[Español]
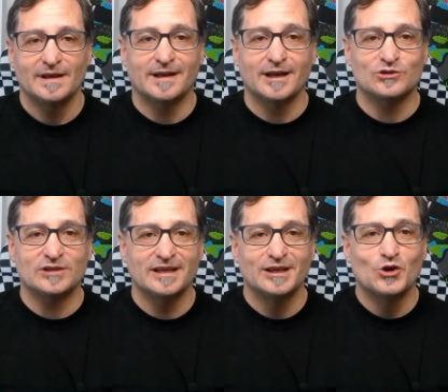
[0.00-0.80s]
Y claro
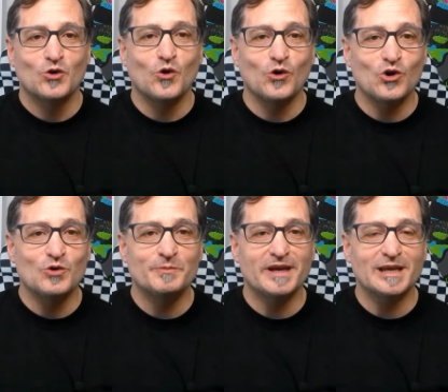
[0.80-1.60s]
está,
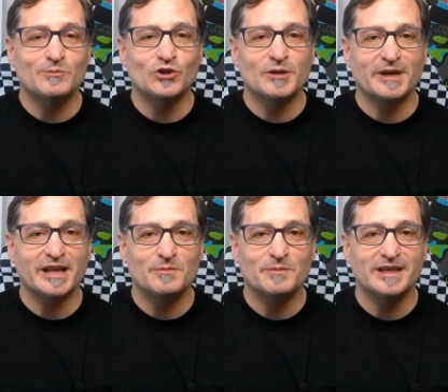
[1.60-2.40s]
Colombia llamó de
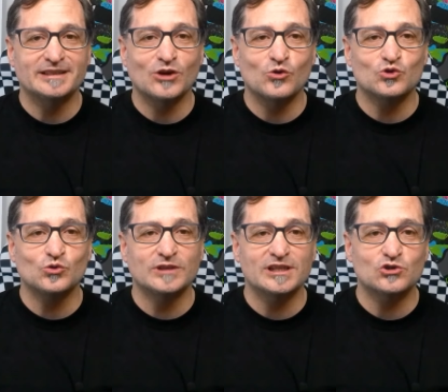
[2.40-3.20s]
manera inmediata a
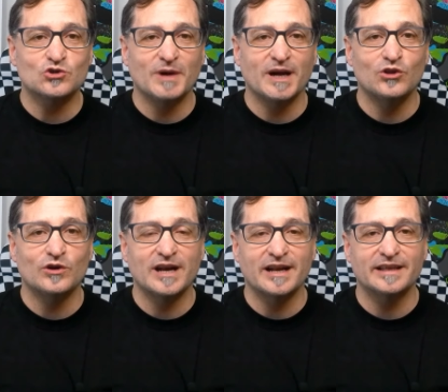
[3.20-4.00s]
consultas a su
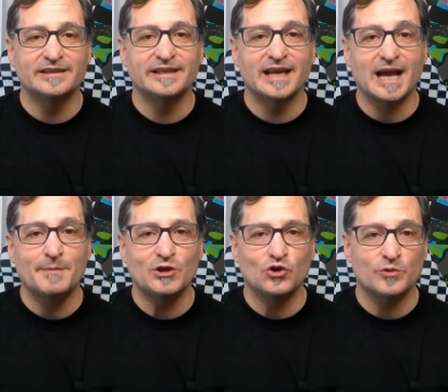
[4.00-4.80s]
embajador en Argentina,
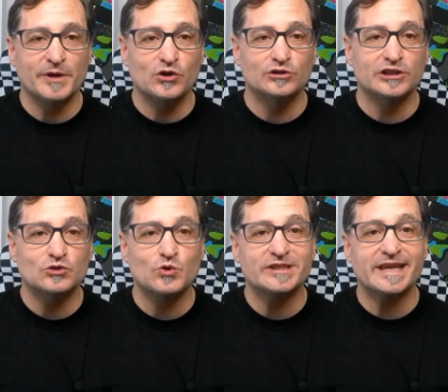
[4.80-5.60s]
Camilo Romero,
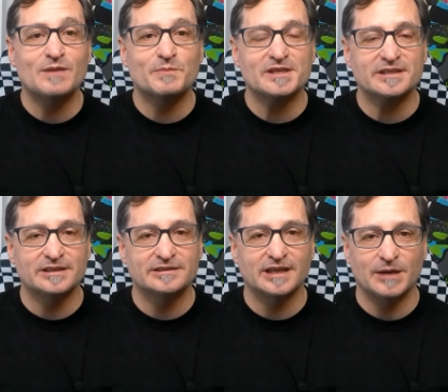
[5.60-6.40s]
después que el
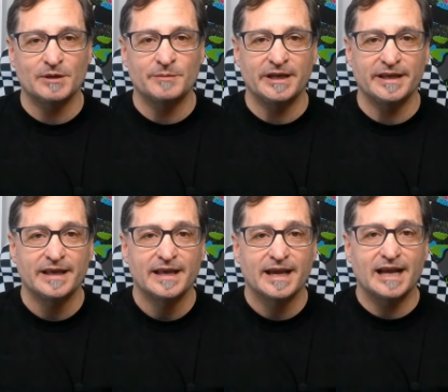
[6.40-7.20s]
presidente Javier Milei
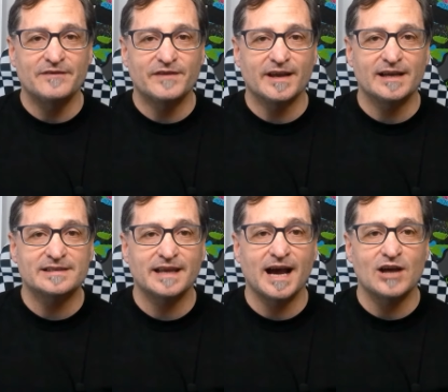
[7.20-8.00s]

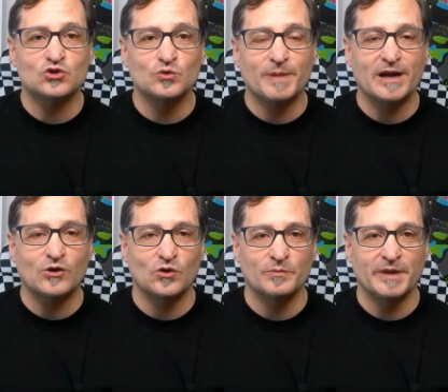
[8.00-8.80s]
calificase a su par
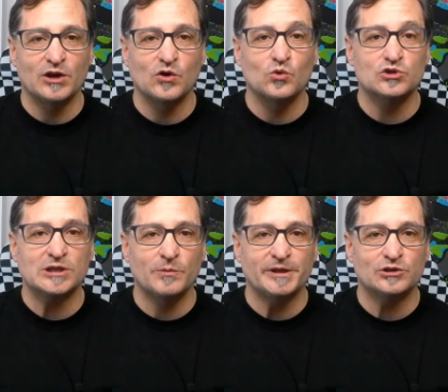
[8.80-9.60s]
colombiano,
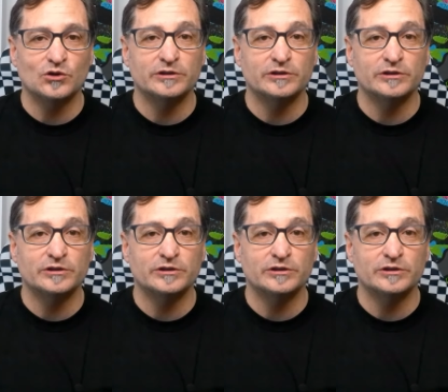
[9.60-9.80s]
Gustavo Petro,